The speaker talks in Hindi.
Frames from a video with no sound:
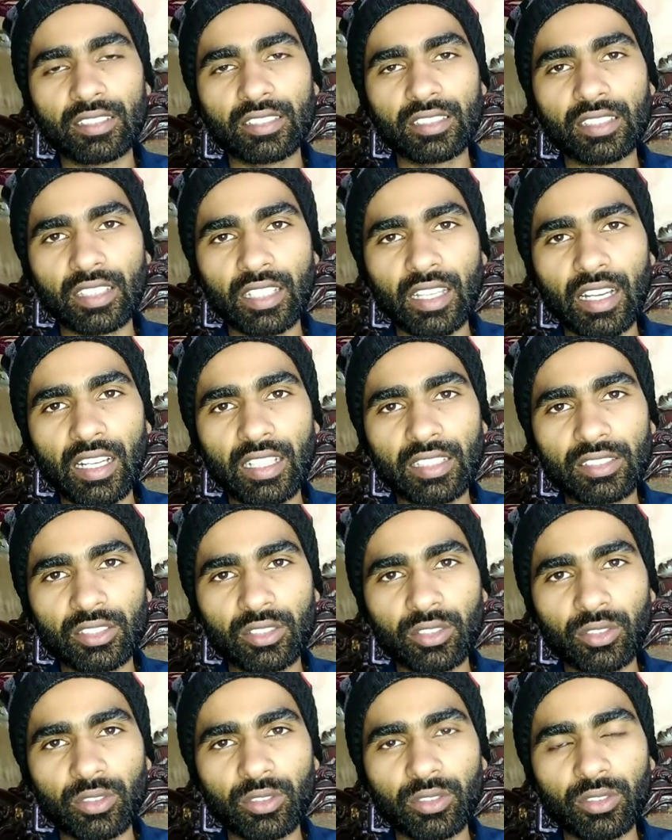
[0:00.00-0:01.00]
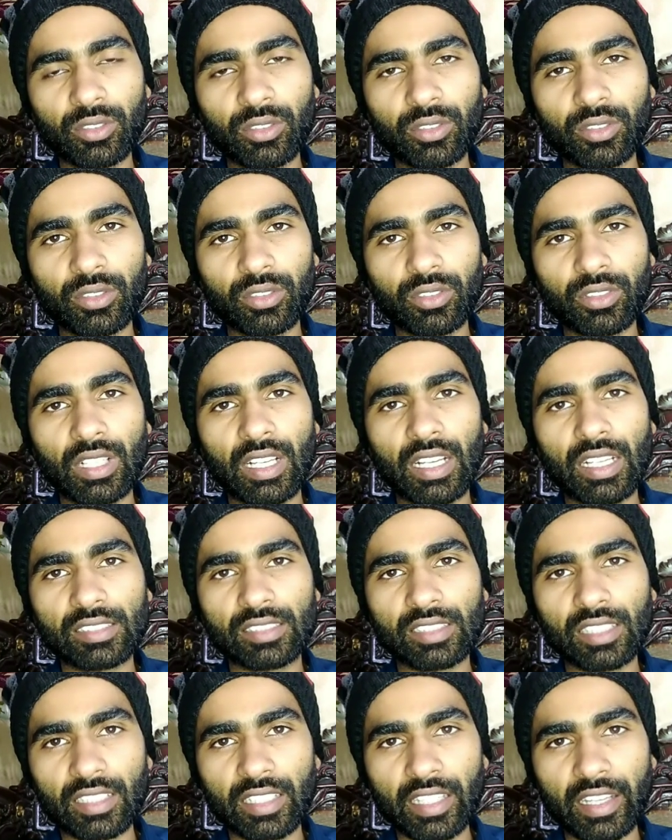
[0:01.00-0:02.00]
जन्ात को
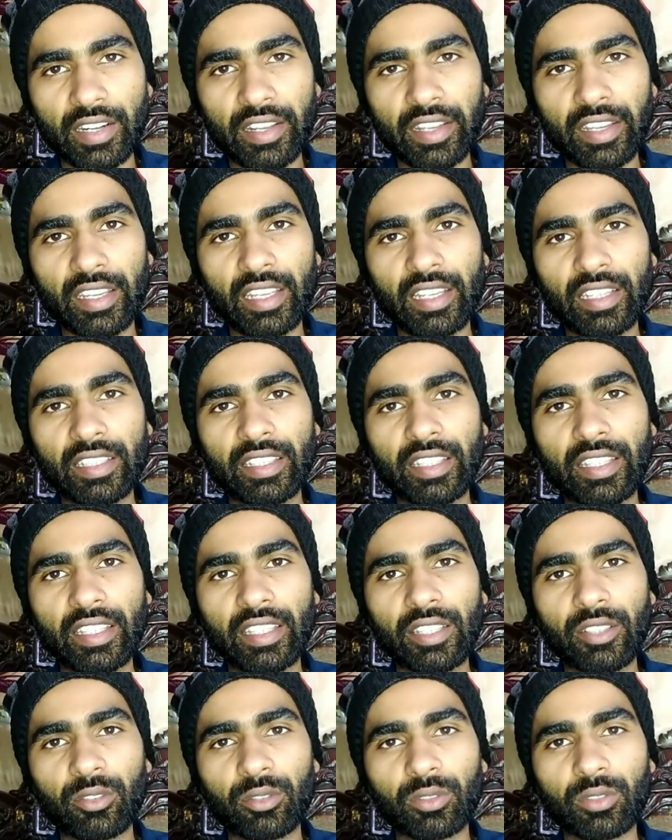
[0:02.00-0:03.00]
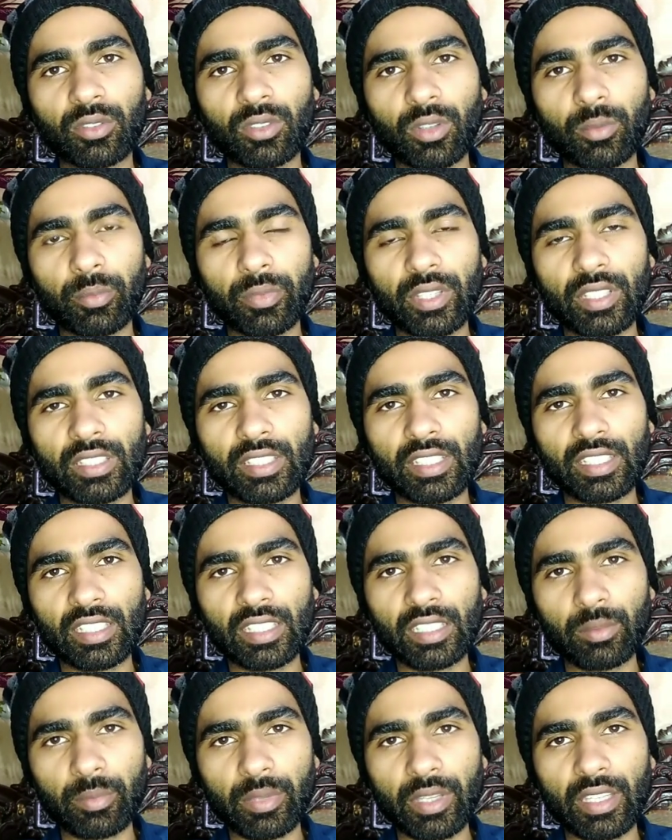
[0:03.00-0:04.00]
हासिल करने के लिए उनको अपनी
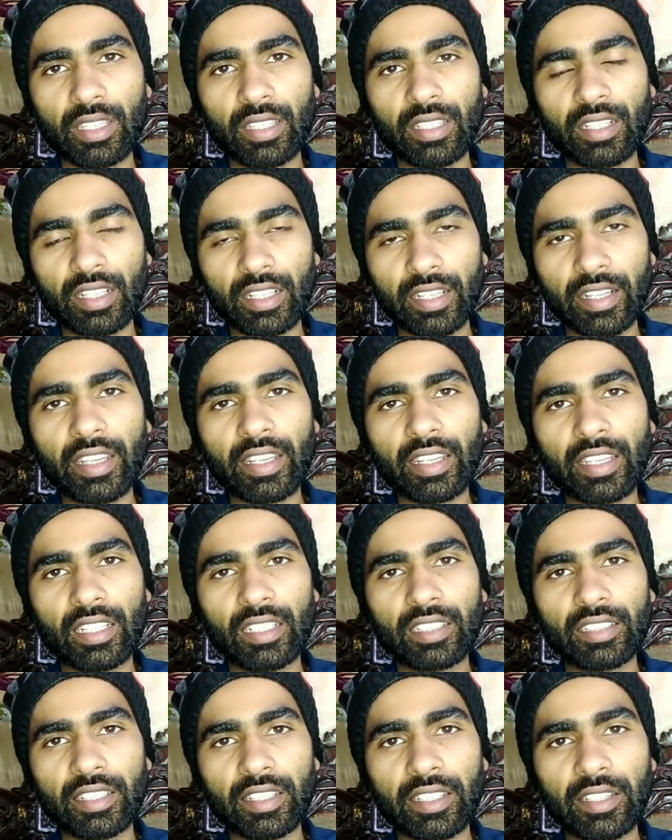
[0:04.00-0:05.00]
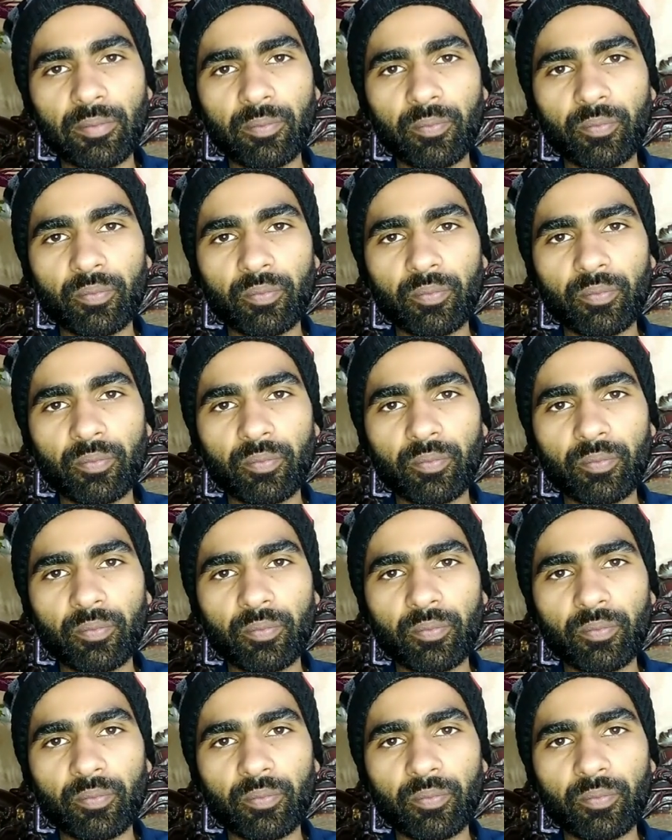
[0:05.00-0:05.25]
कील में रखने के लिए